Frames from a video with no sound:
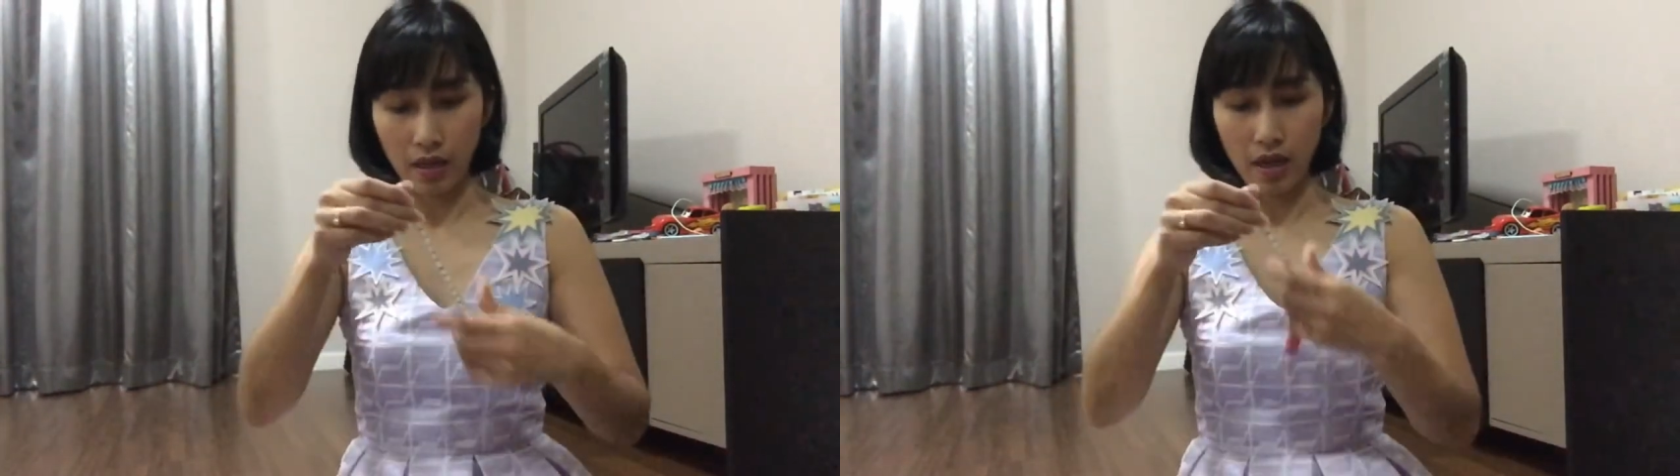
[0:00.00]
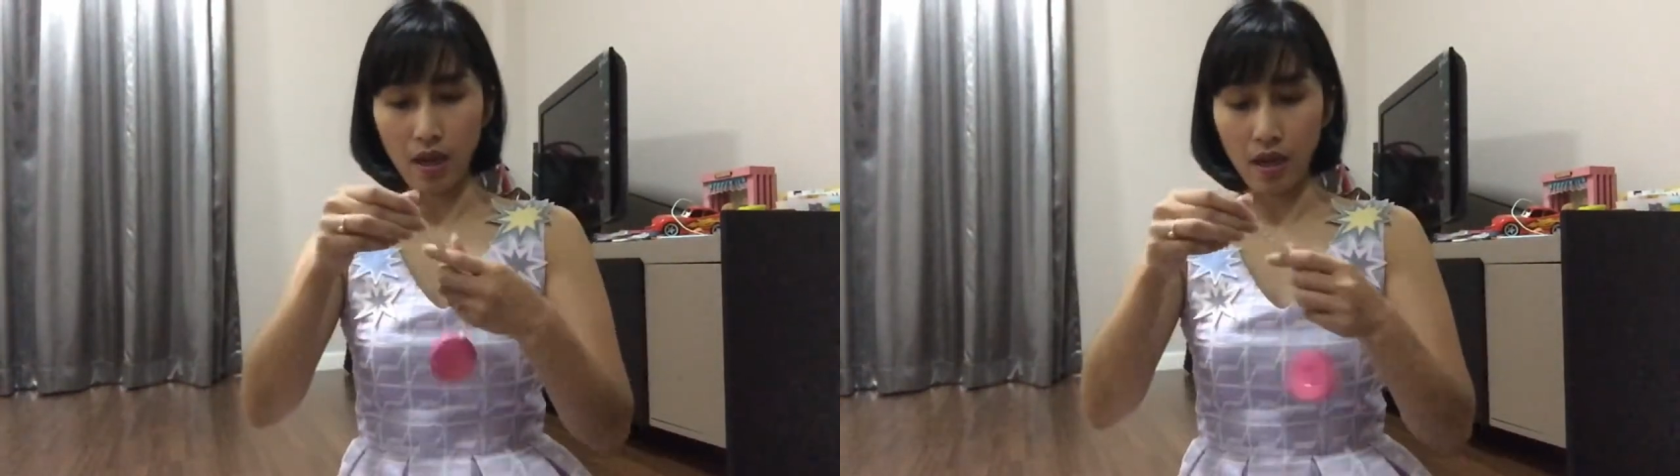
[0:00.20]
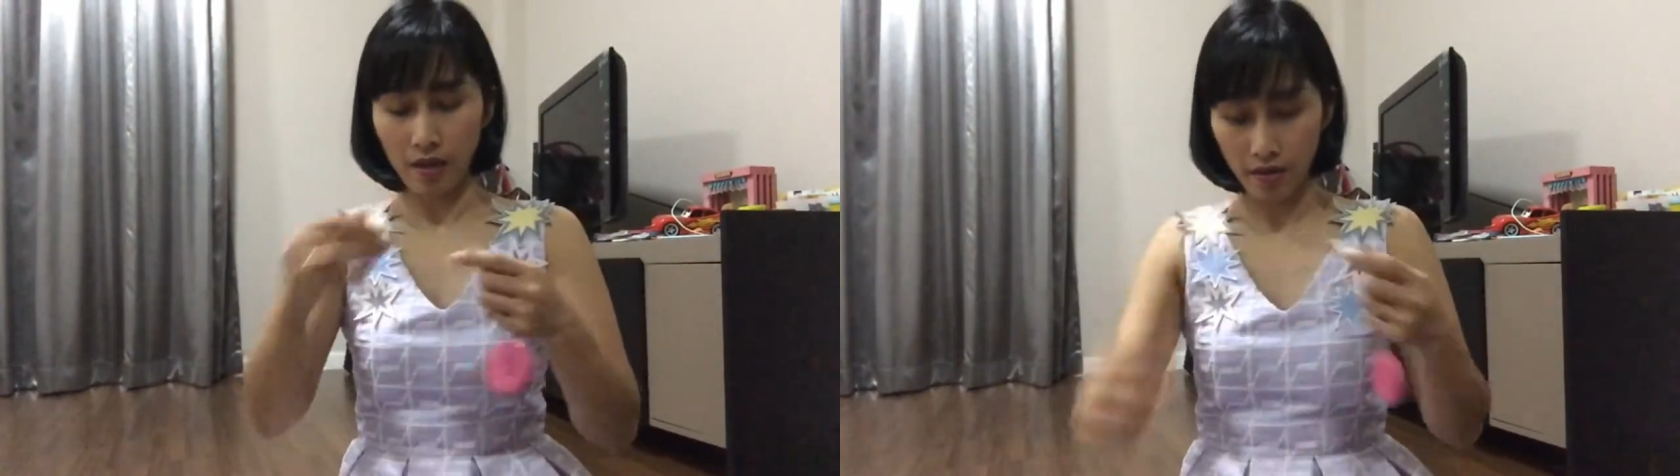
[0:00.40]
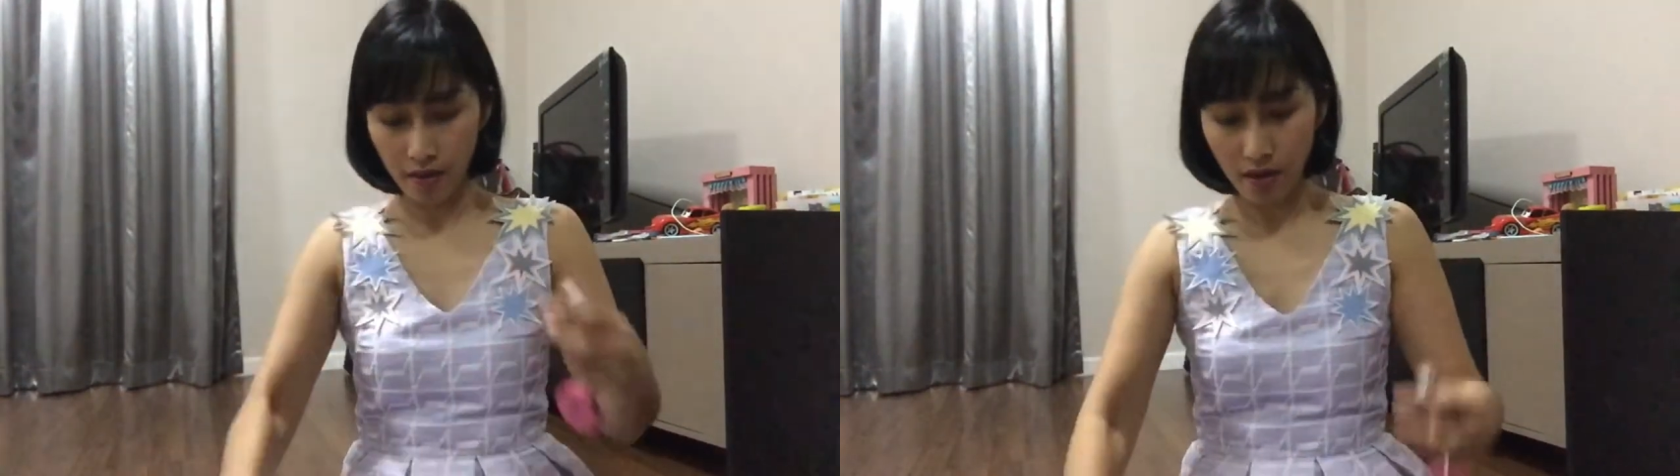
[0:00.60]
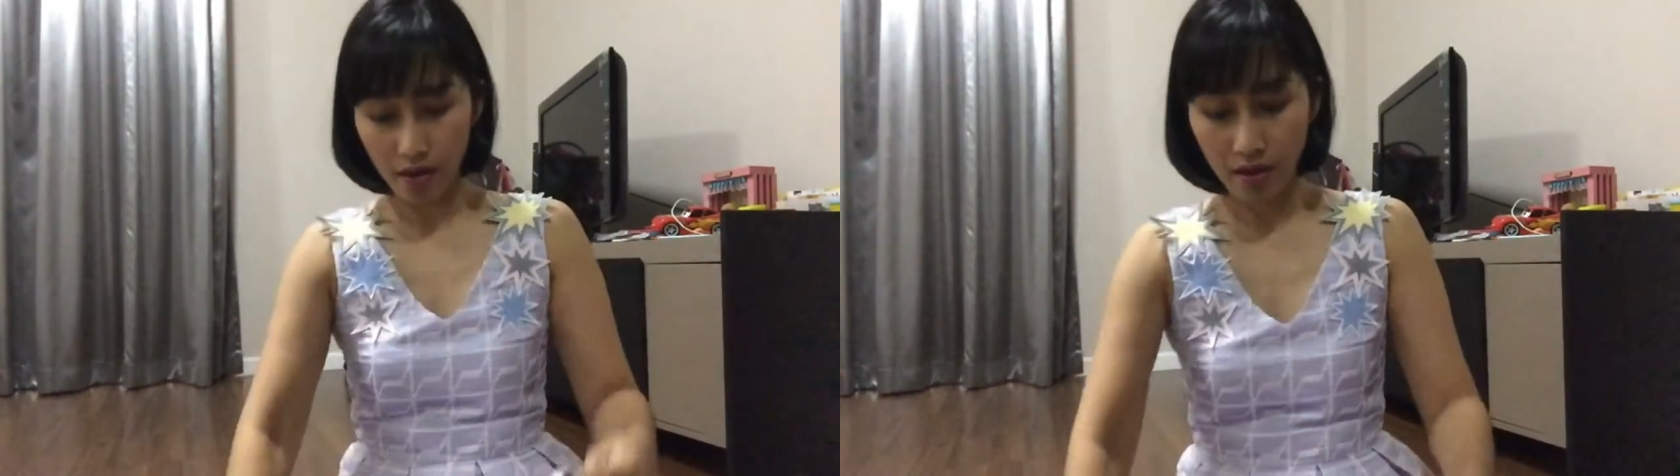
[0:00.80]
นะคะ
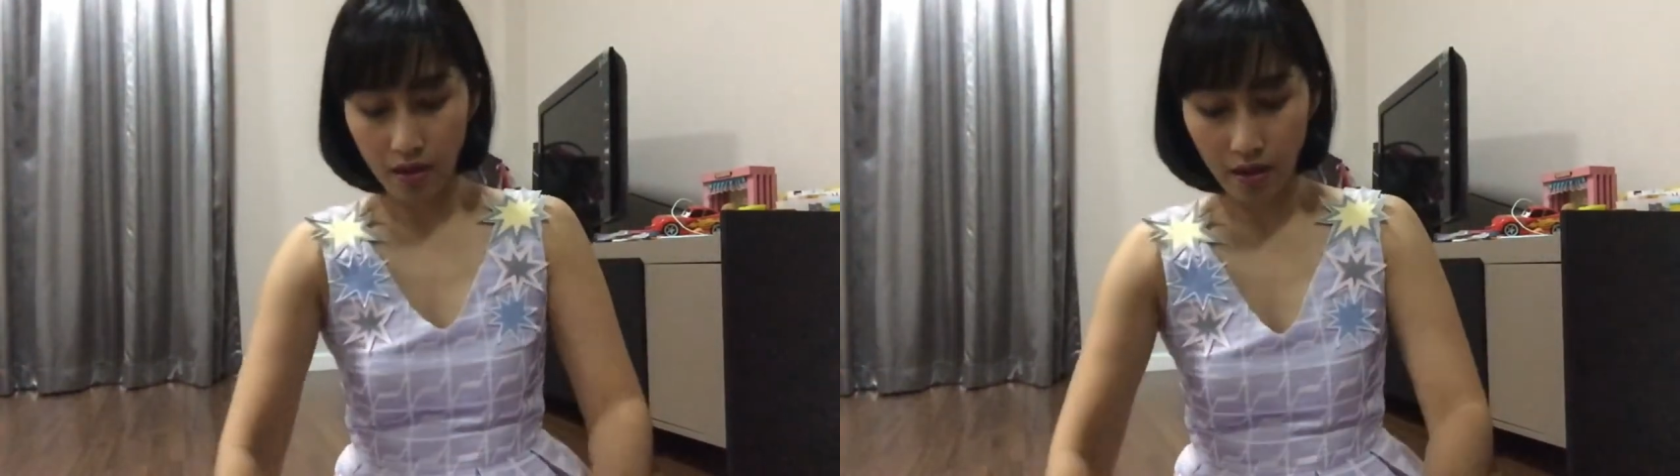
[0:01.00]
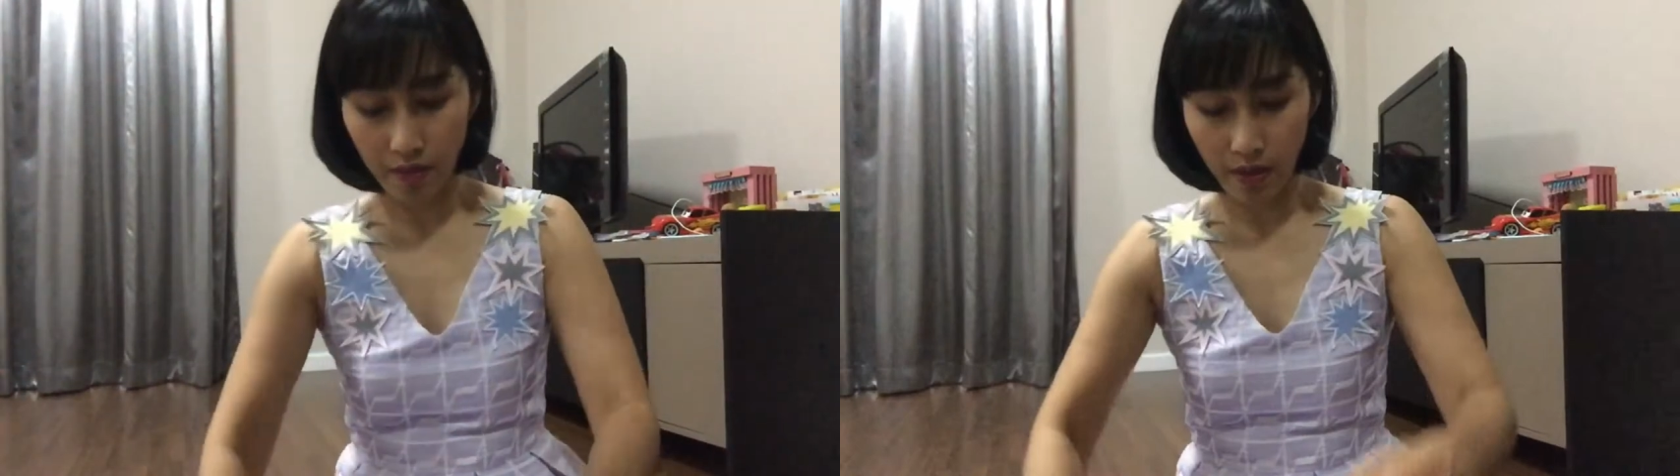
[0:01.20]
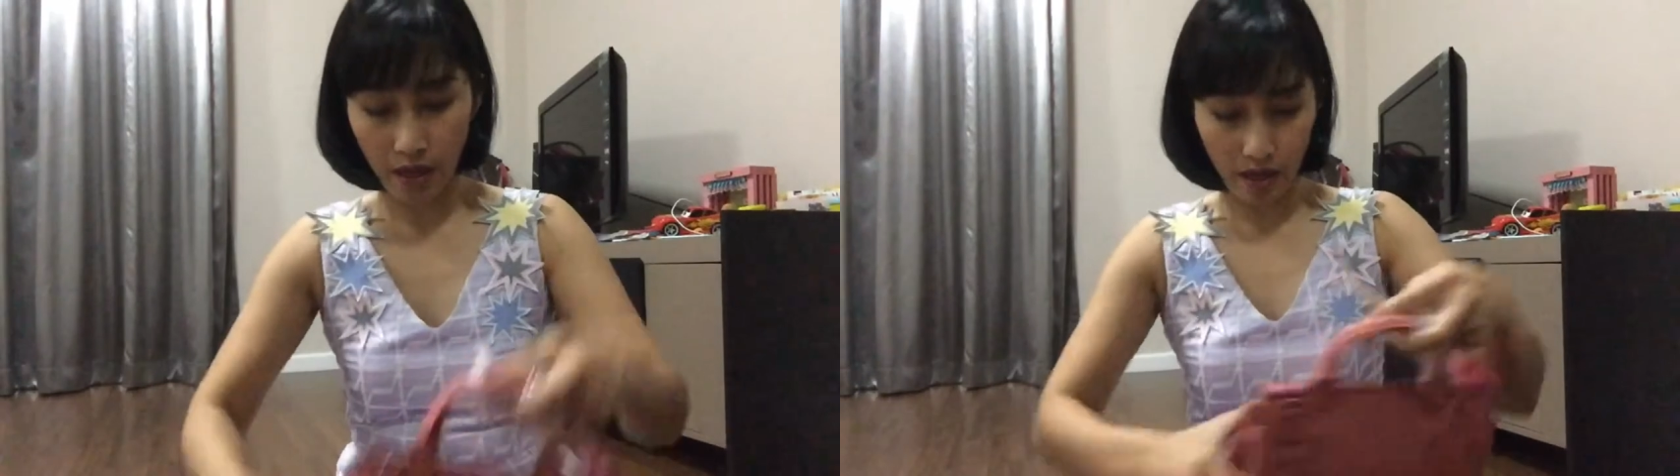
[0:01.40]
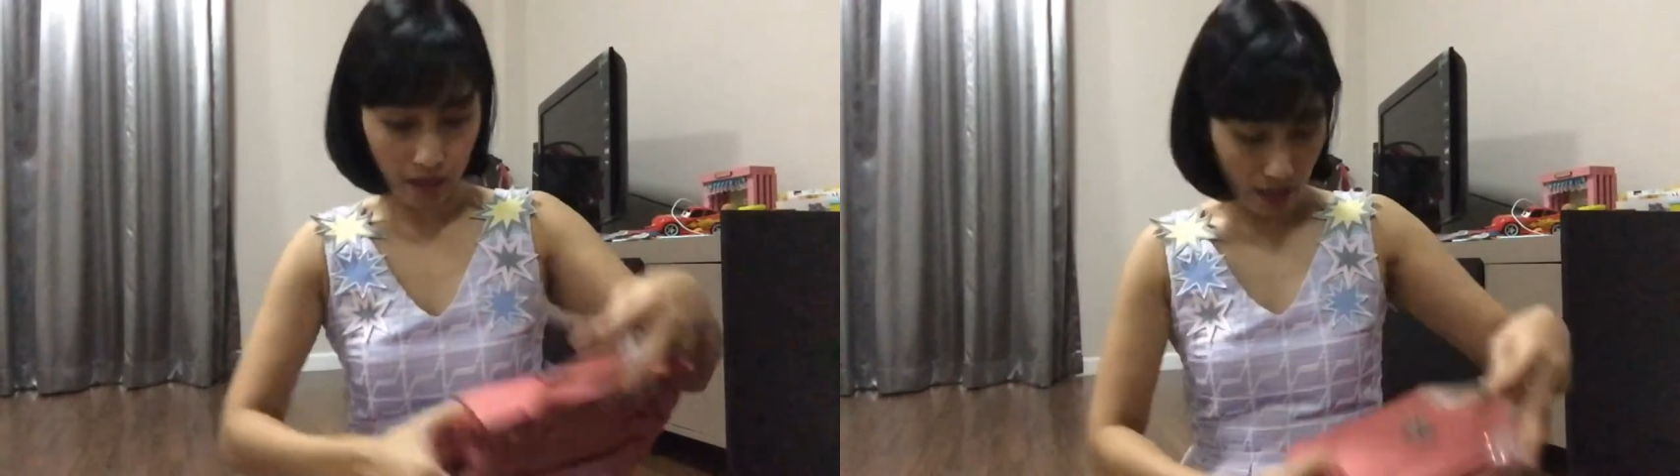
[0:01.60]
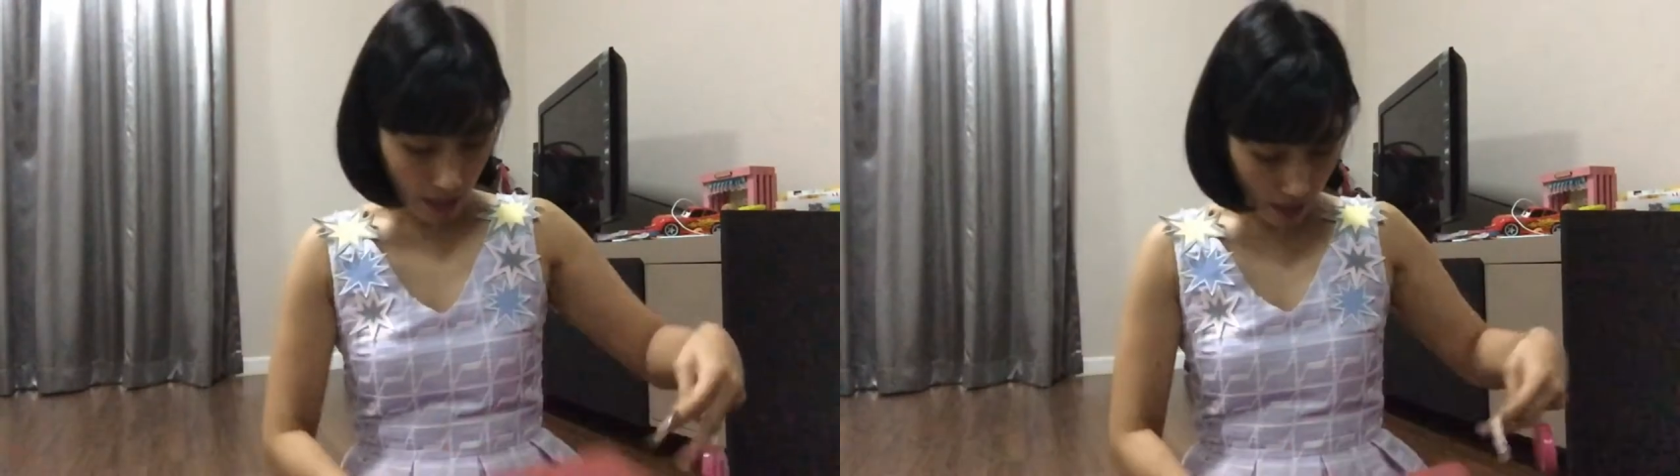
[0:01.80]
เริ่มกันเล
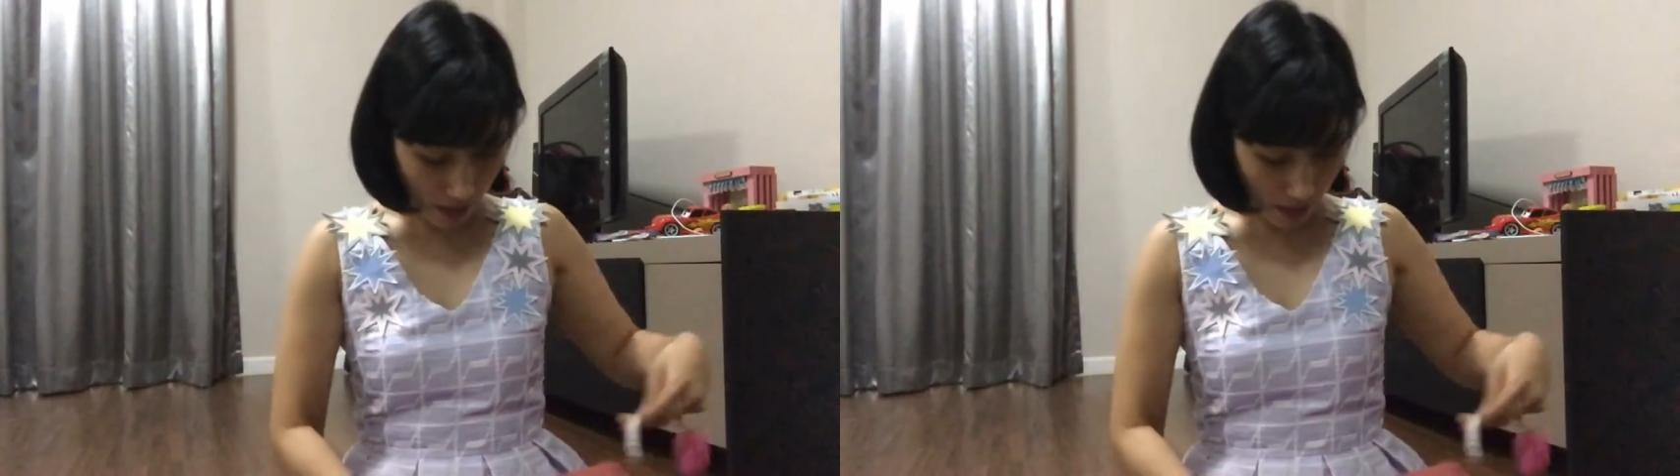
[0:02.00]
ยนะ